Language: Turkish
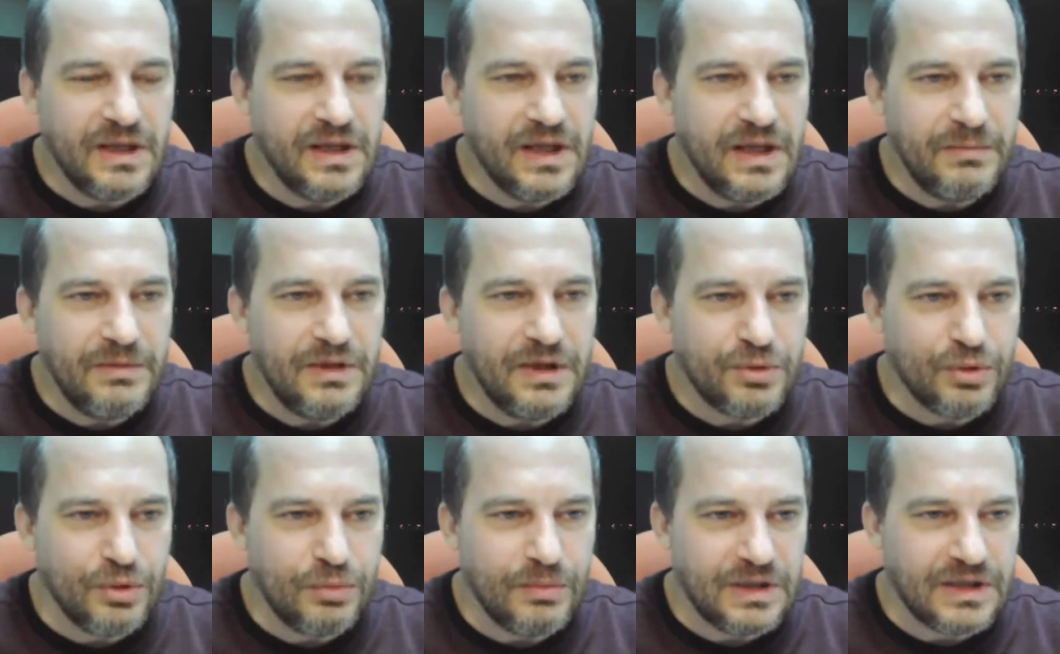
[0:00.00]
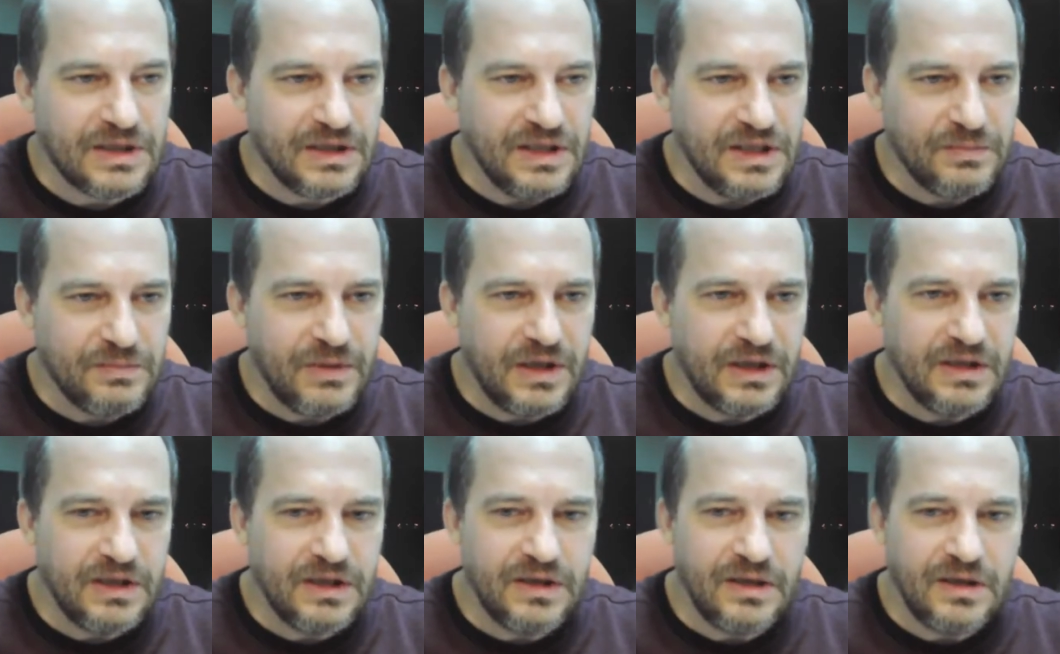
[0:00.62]
edilebilir olması.
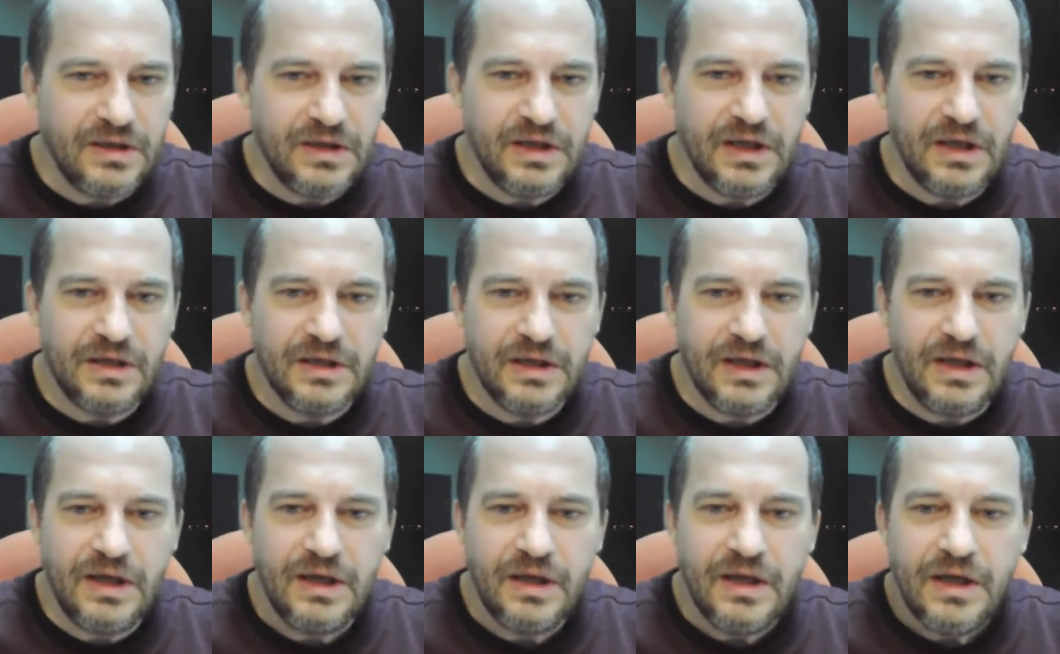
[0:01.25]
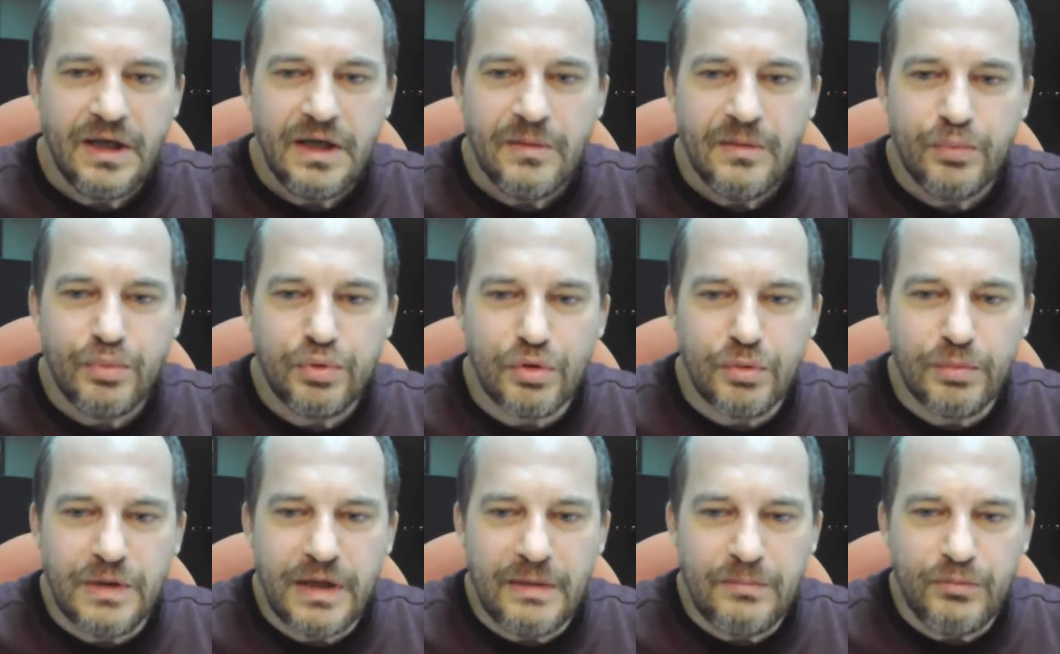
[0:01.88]
İspat edildiği anda
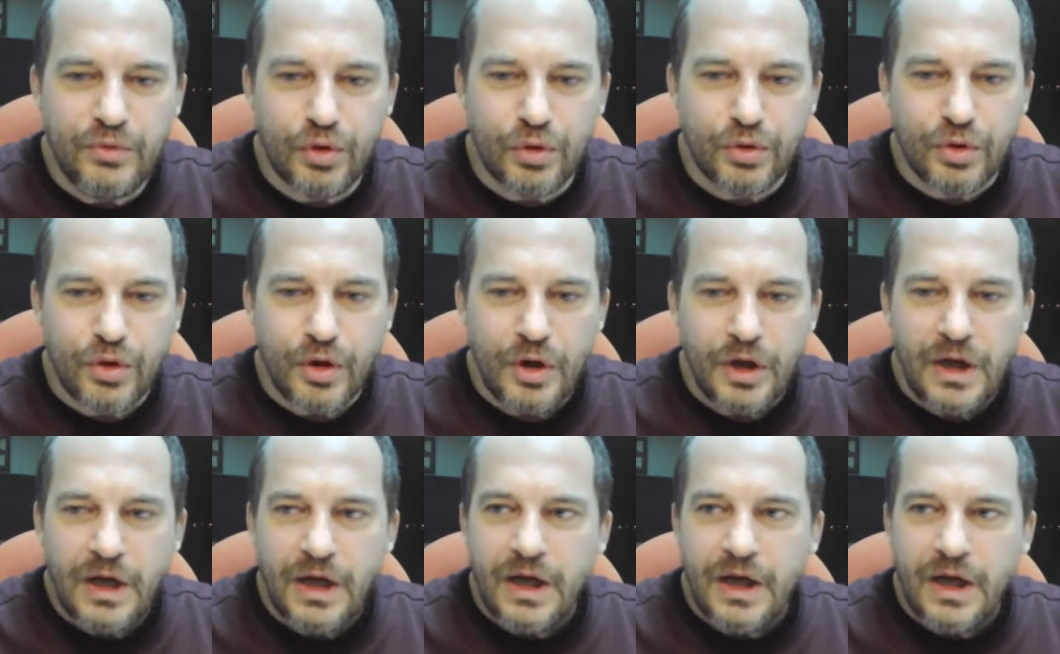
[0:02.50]
problem yok.